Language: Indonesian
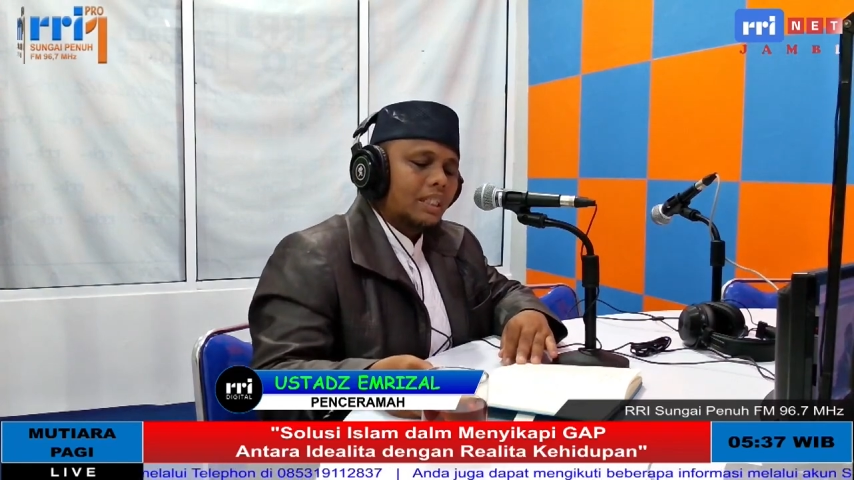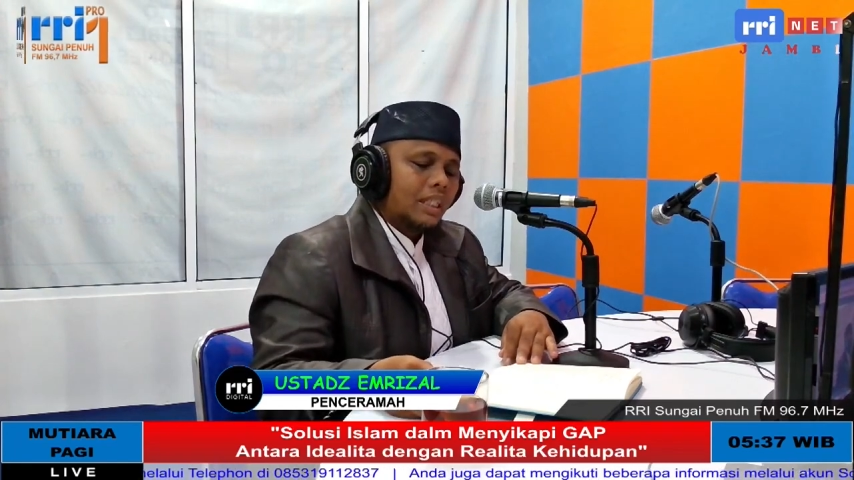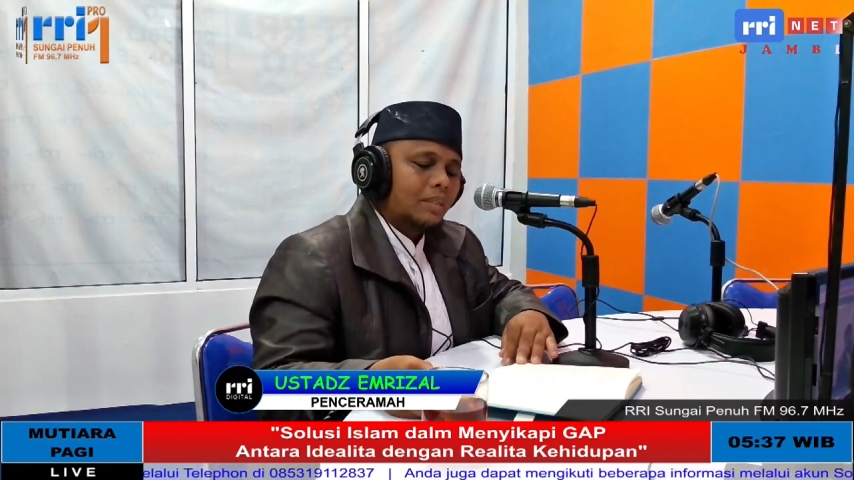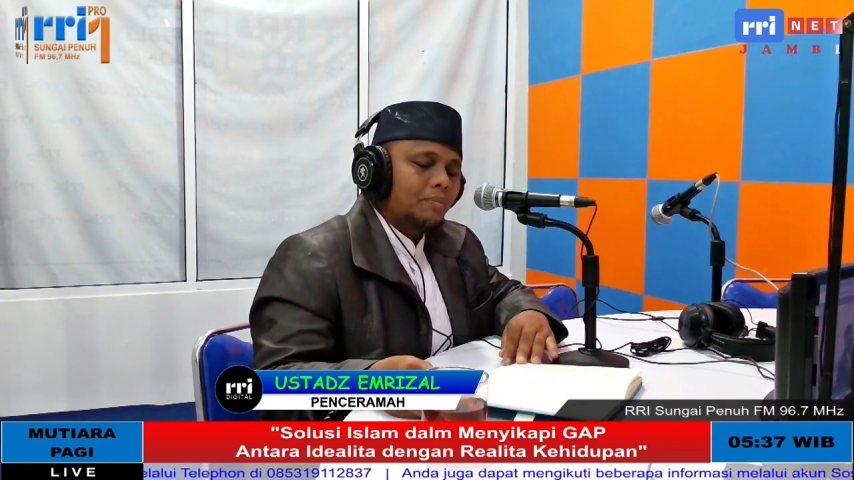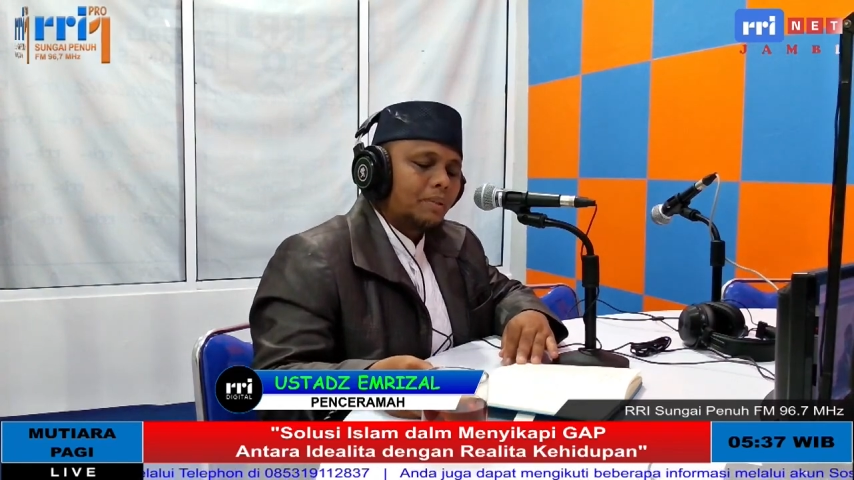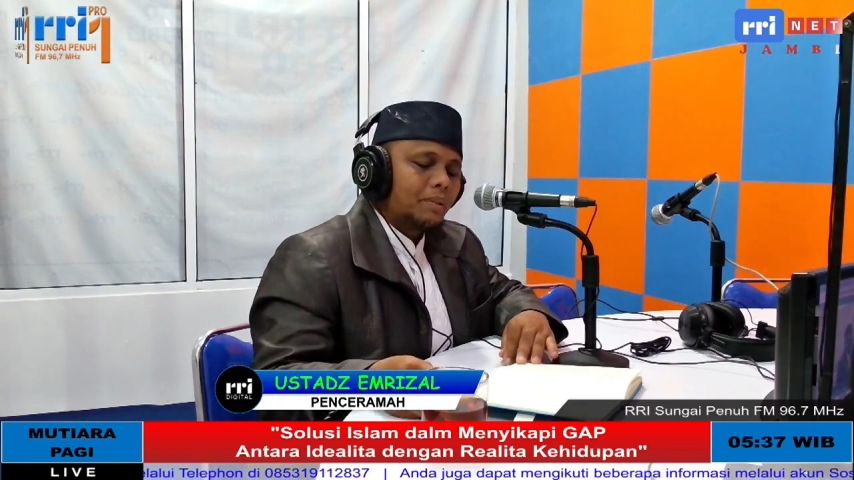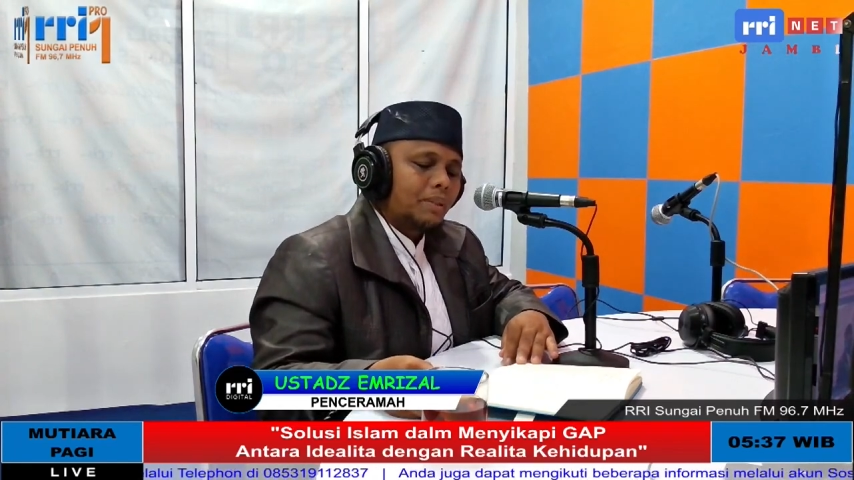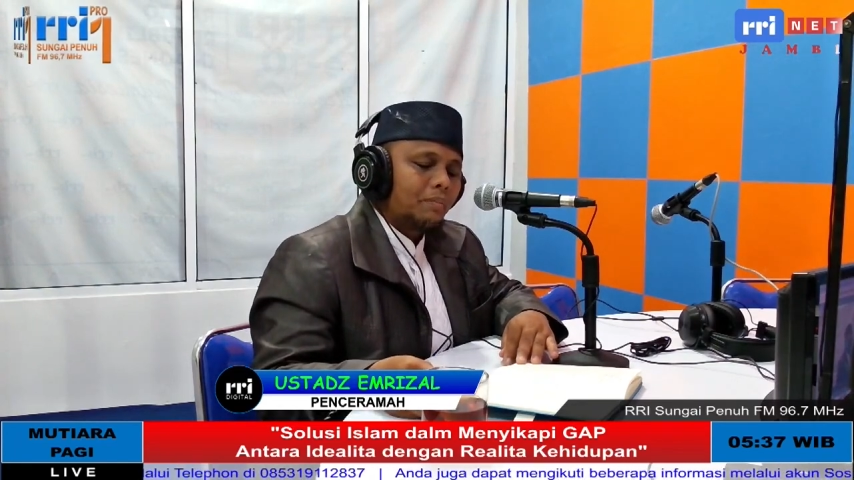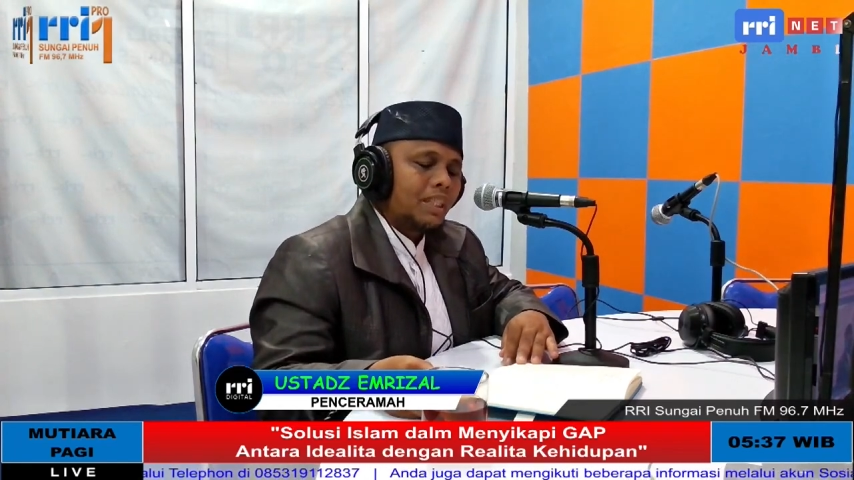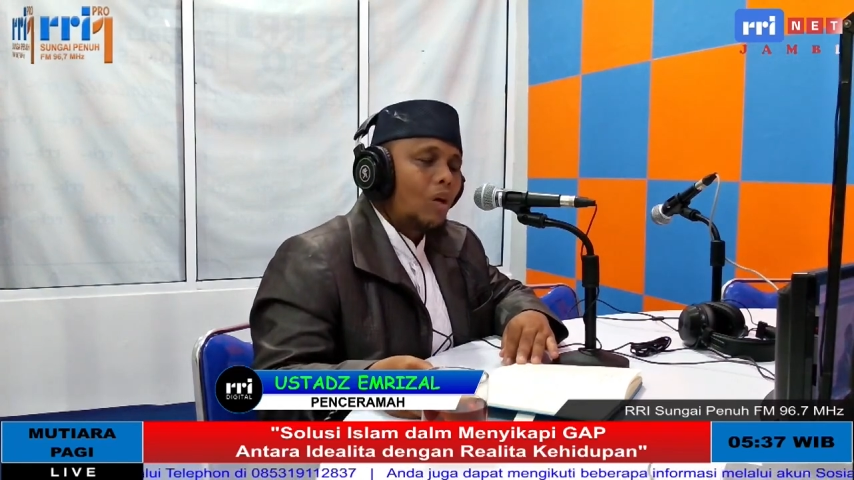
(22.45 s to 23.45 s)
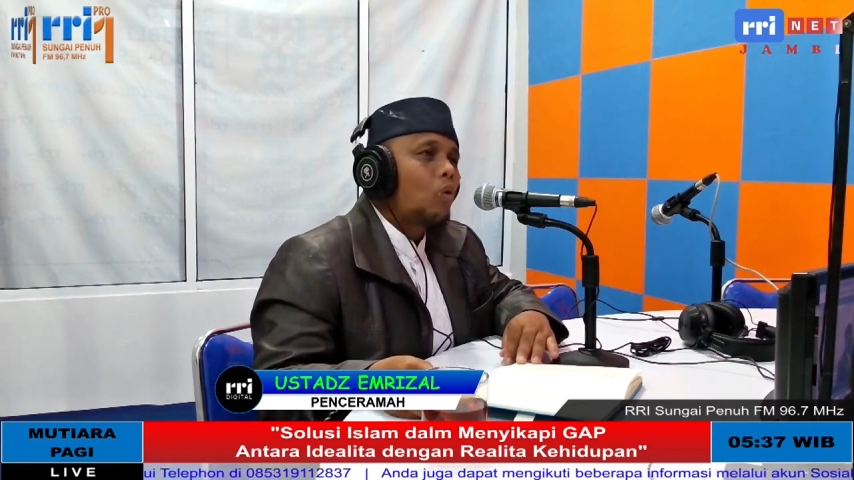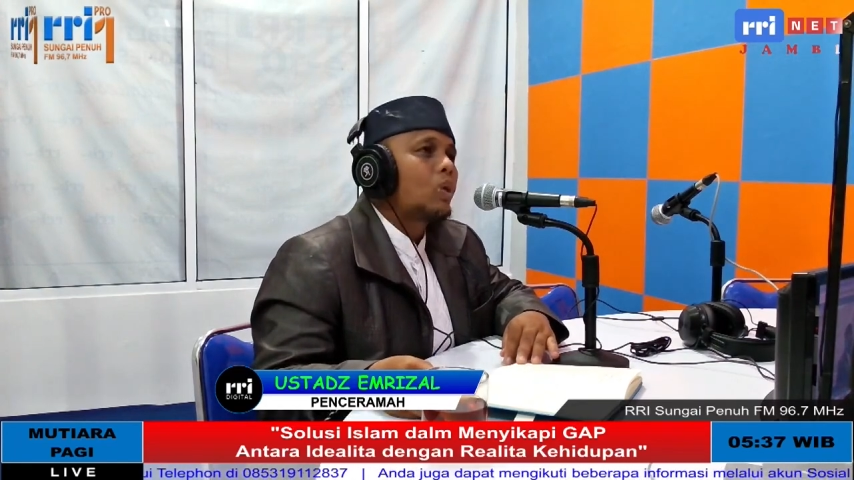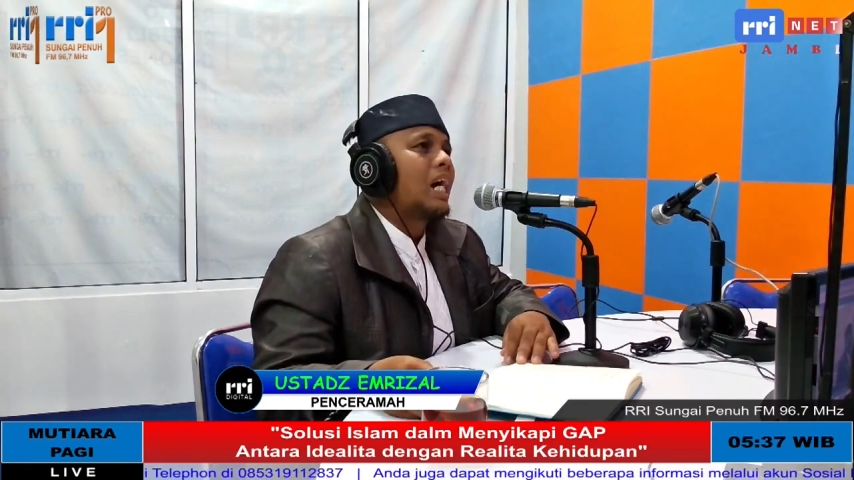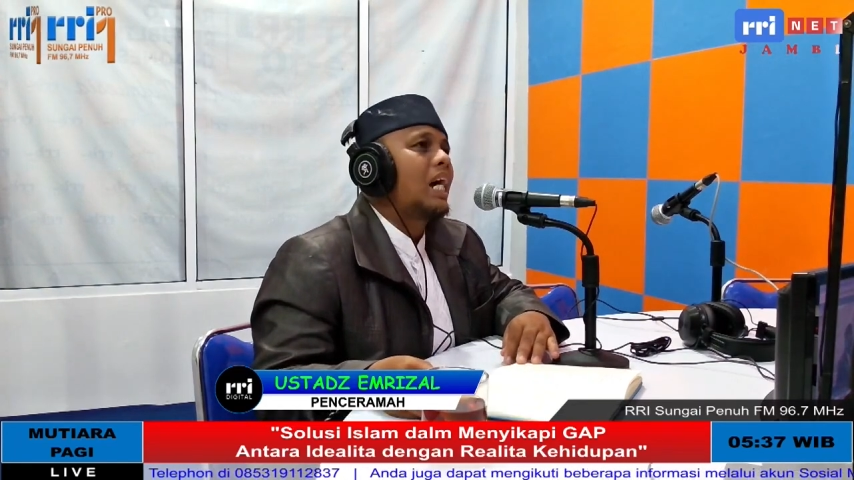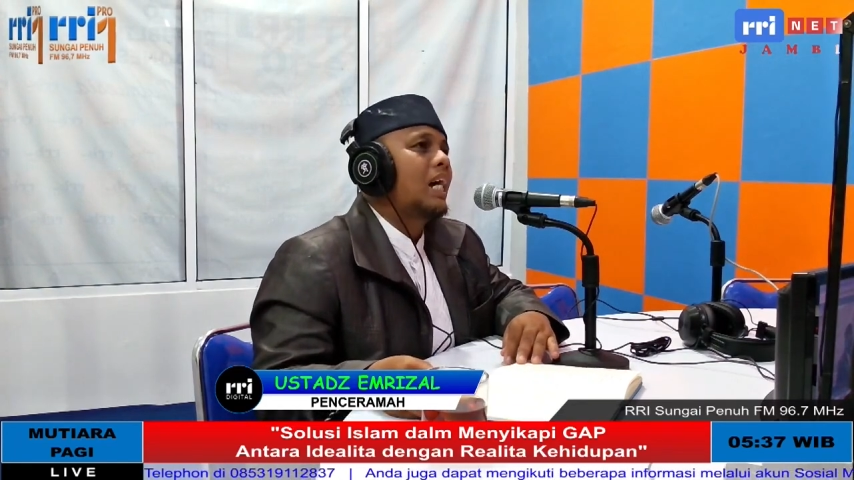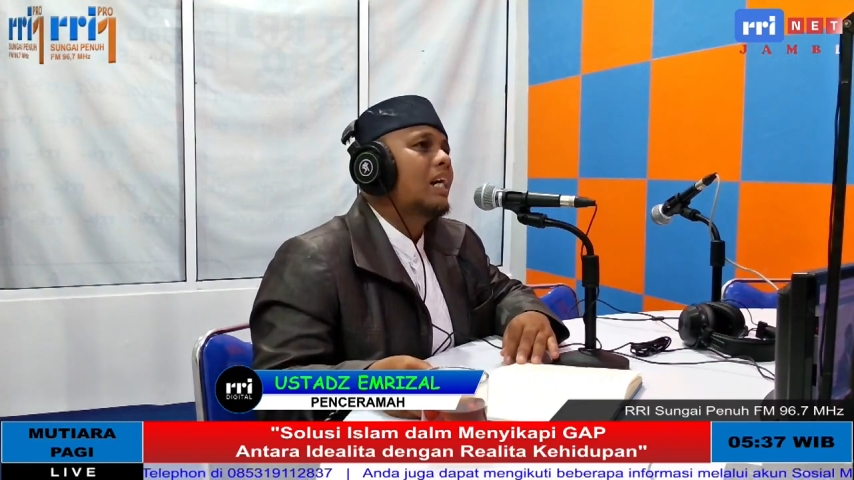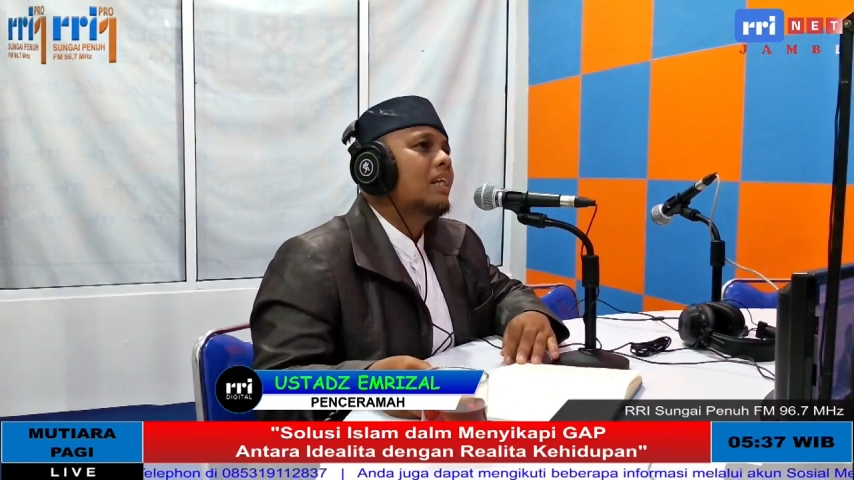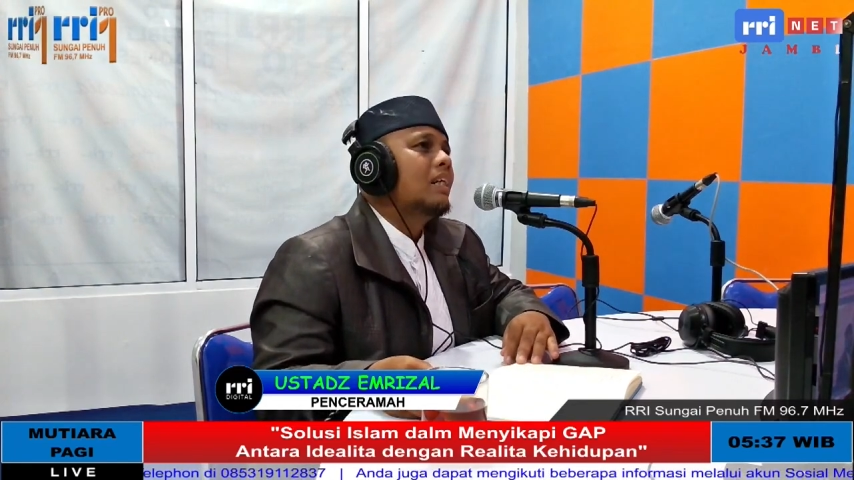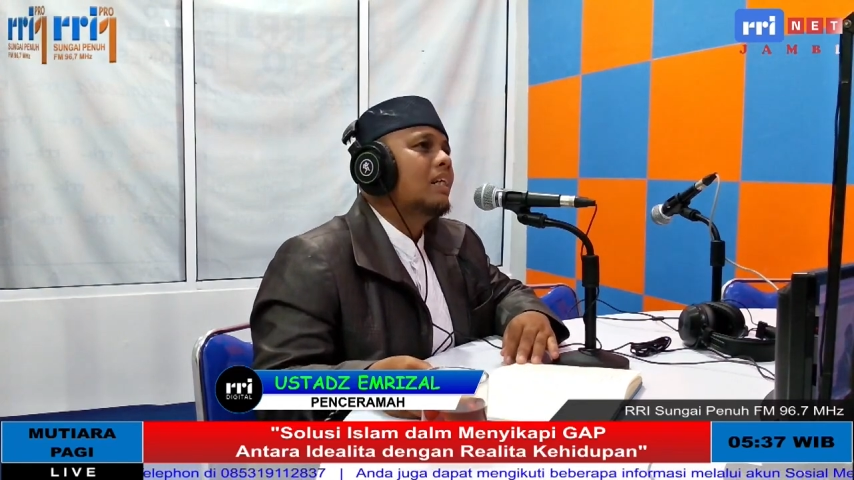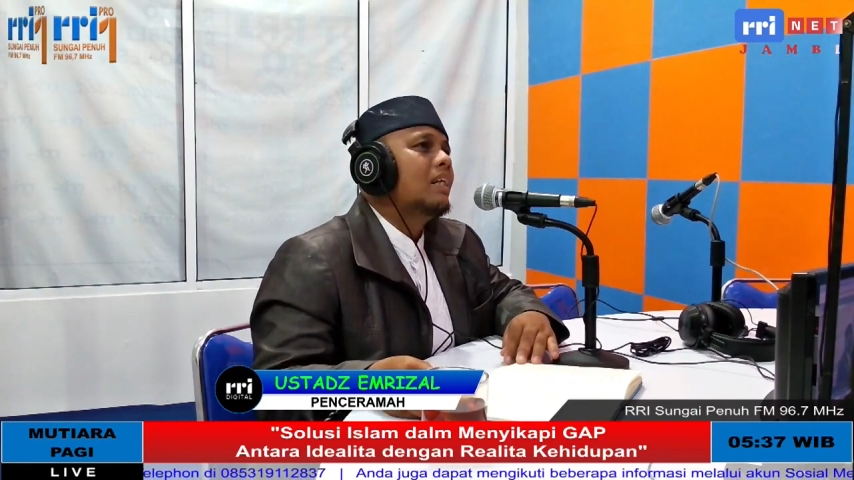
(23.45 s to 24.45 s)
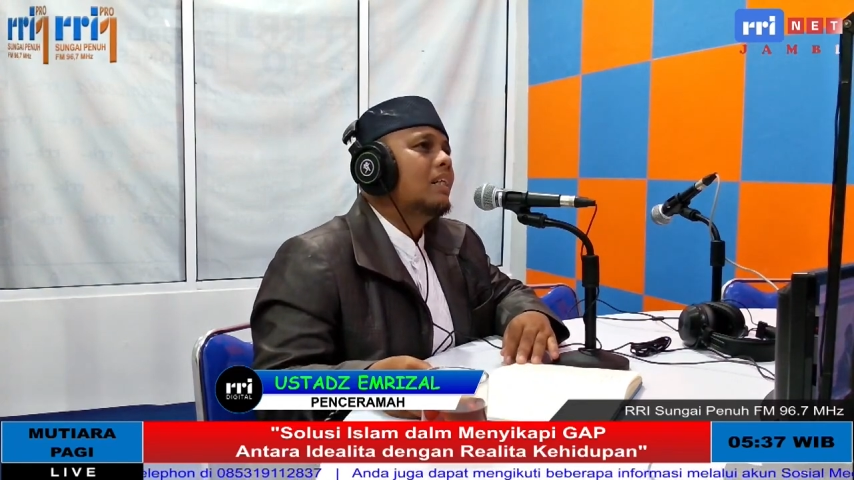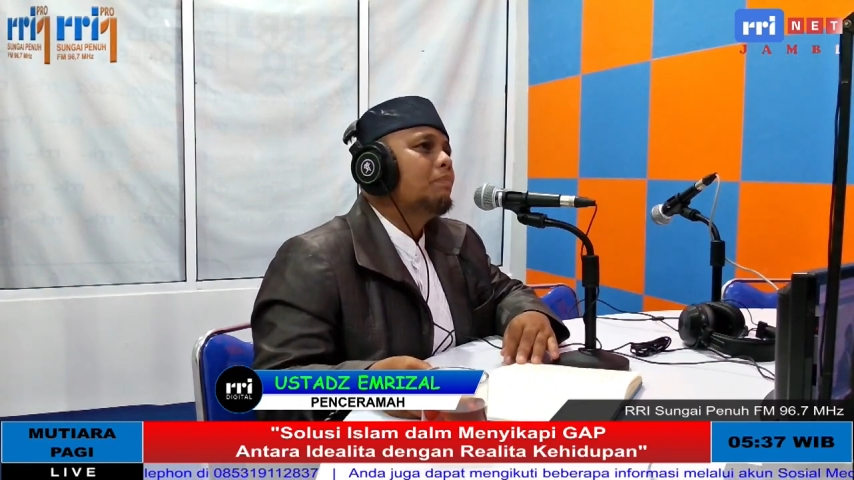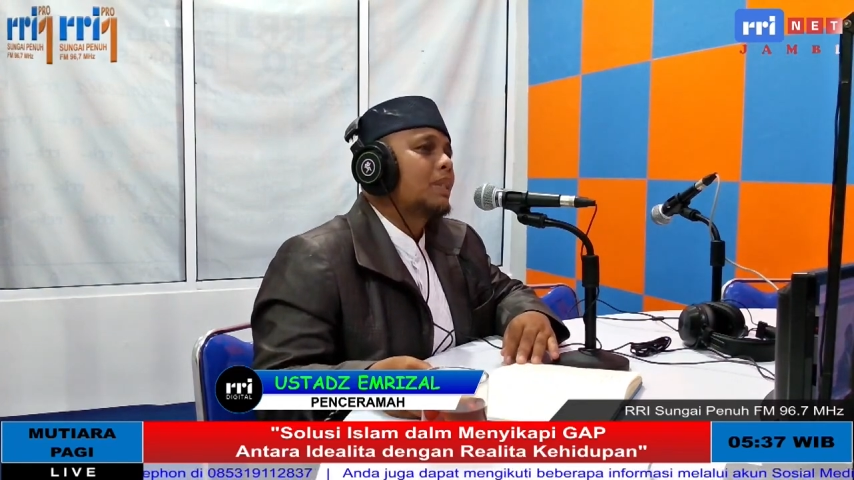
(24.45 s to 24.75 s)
Idealitanya yang pertama ialah qanaah,